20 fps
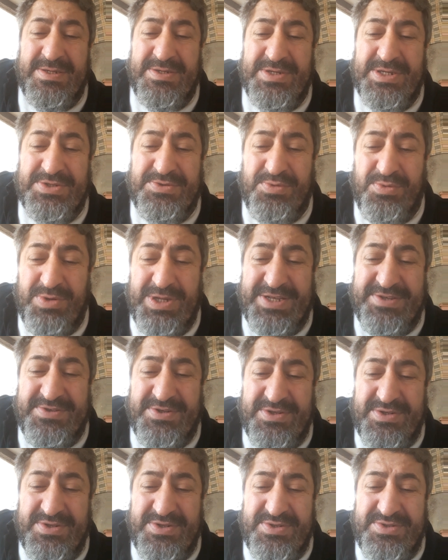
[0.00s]
Resulullah
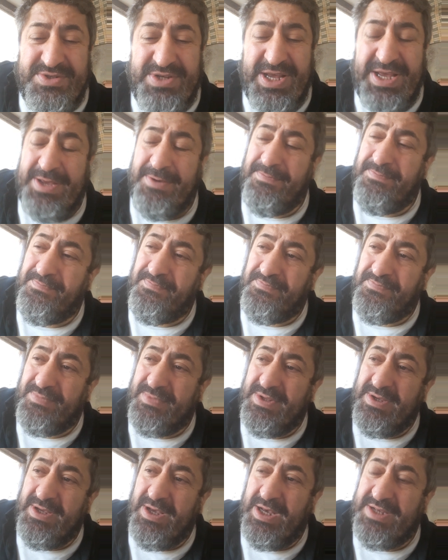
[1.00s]
şey
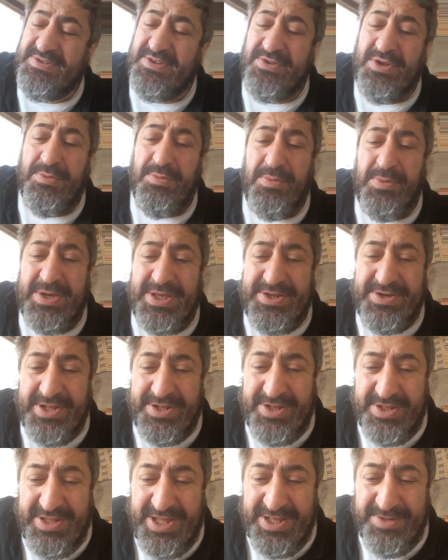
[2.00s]
Hazreti Ebu Bekir
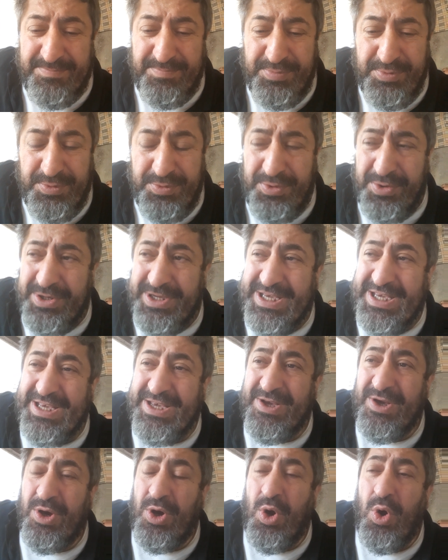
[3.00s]
radıyallahu buyuruyor
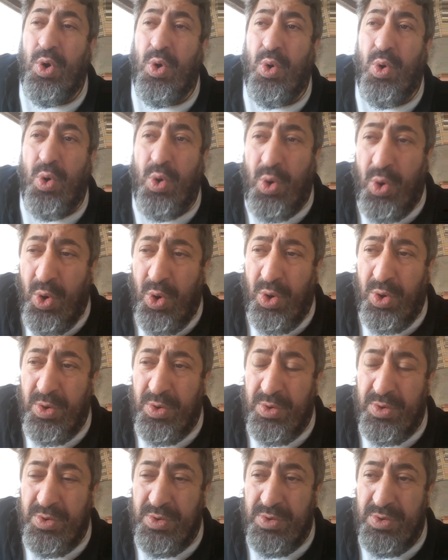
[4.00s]
ki o
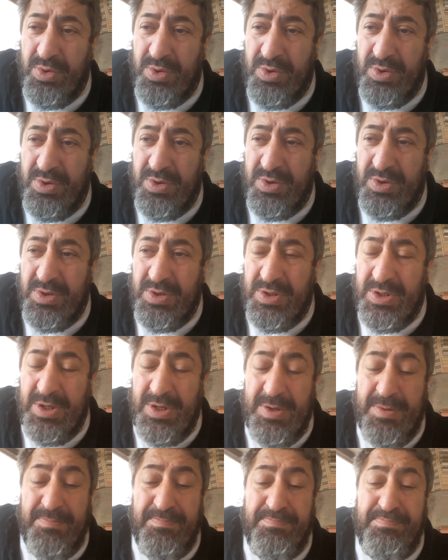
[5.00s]

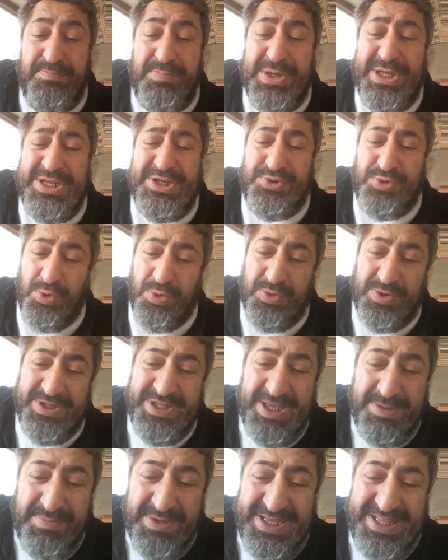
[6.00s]
birçok
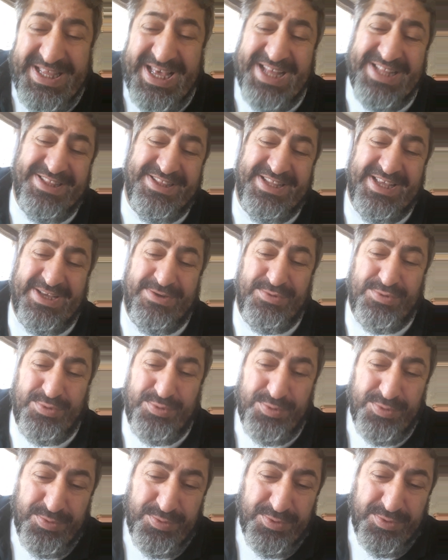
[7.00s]
nebiden de
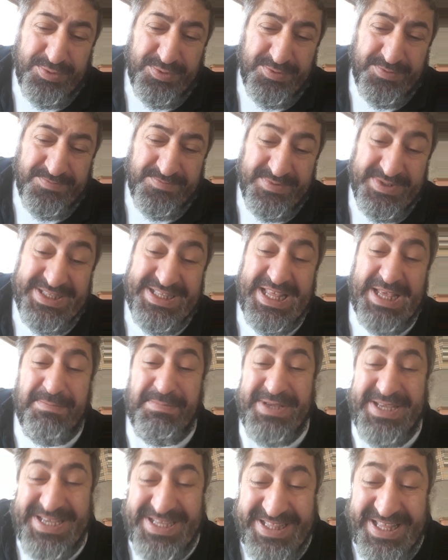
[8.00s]
üstündür.
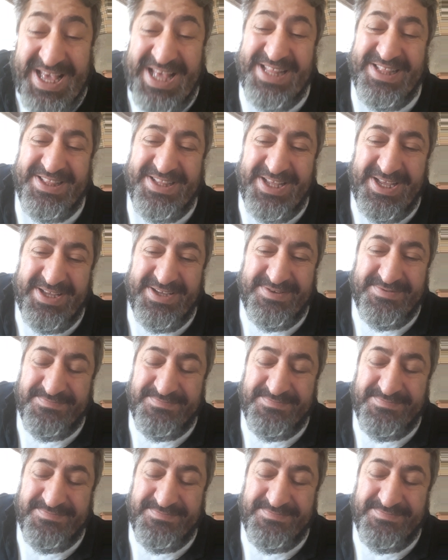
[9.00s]
Nebiden de.